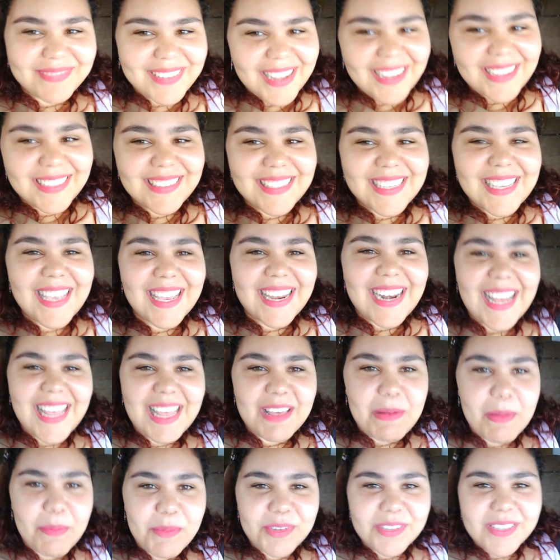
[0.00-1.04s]
Así que
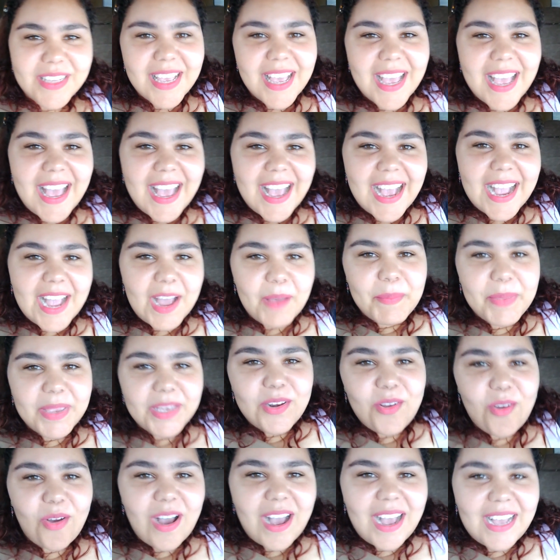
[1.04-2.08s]
nada, vamos
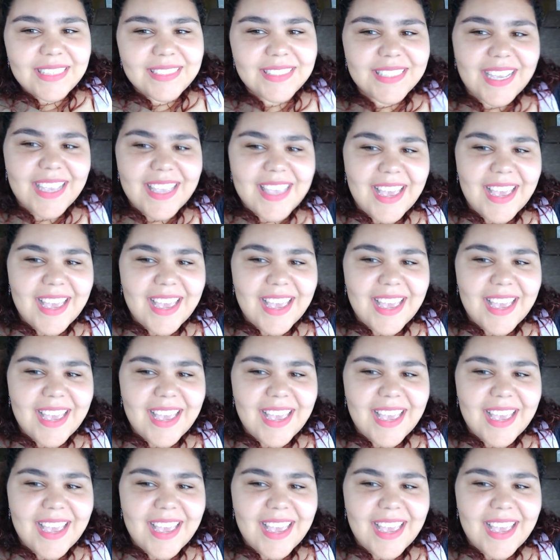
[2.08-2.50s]
camino hacia